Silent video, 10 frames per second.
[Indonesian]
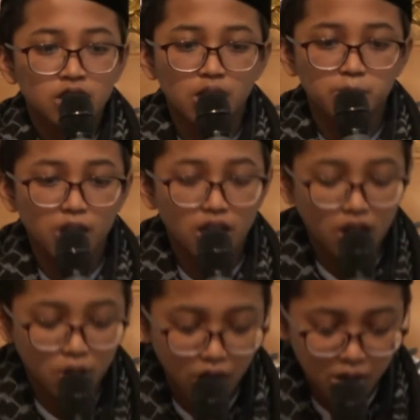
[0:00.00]
Tanpa
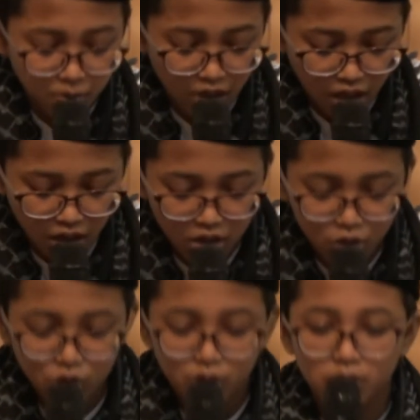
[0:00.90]
keraguan mereka
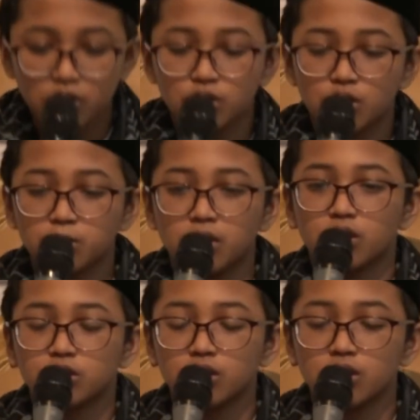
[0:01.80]
langsung menuju rumah
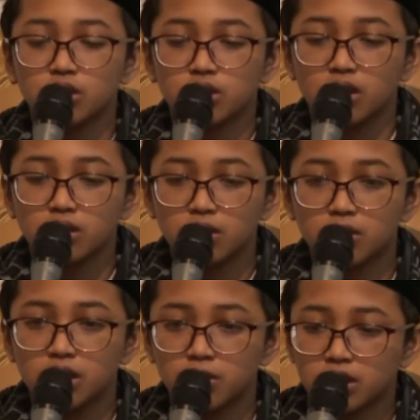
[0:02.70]
Rasulullah sallallahu
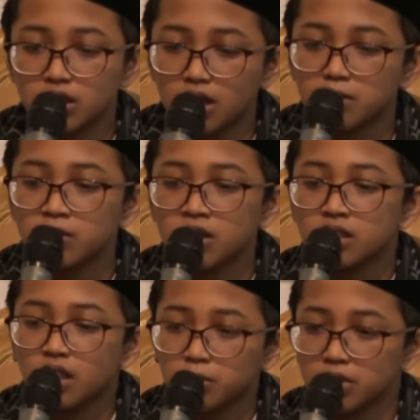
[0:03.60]
alaihi wasallam
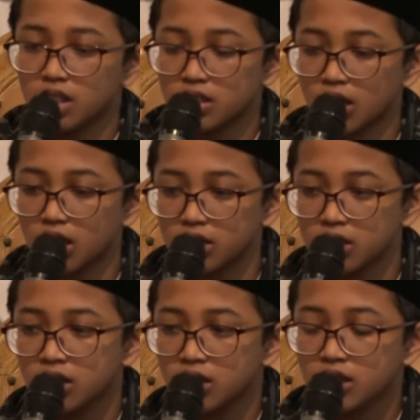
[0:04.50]
dan menyatakan